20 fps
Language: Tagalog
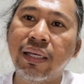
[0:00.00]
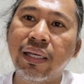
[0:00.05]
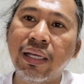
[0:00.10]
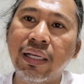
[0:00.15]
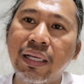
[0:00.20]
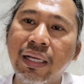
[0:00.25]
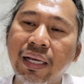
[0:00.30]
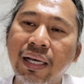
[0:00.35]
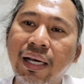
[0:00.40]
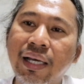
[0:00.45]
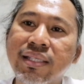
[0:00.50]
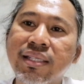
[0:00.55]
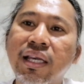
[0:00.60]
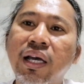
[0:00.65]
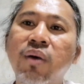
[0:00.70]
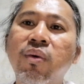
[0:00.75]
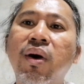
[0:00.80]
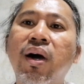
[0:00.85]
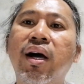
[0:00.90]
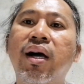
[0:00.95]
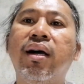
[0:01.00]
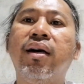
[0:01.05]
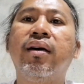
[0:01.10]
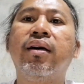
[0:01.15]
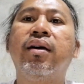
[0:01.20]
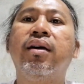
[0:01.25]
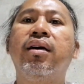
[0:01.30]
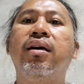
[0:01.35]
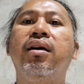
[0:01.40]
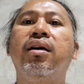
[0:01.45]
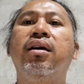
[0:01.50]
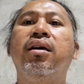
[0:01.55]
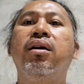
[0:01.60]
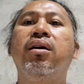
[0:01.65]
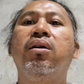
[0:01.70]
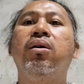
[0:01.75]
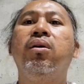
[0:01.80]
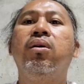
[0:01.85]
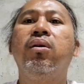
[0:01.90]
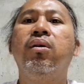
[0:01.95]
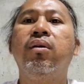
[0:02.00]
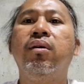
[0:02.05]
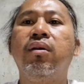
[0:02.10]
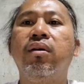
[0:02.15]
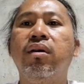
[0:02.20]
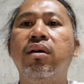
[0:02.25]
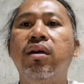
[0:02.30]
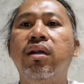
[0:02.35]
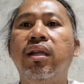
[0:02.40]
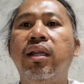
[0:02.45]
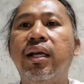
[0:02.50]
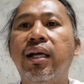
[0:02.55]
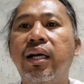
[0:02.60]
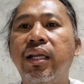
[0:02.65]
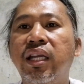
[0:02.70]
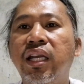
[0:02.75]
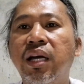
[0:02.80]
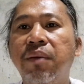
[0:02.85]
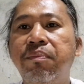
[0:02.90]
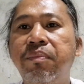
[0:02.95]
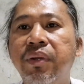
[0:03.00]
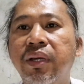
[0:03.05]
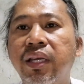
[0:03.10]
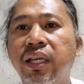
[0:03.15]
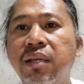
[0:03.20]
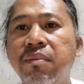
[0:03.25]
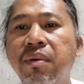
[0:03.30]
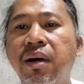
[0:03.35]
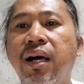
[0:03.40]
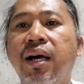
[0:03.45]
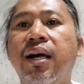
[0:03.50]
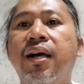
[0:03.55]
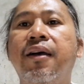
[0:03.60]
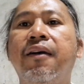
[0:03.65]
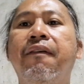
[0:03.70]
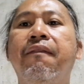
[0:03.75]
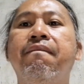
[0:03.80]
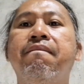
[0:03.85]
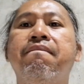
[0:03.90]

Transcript: nag-aasawa, naghanap ng iba.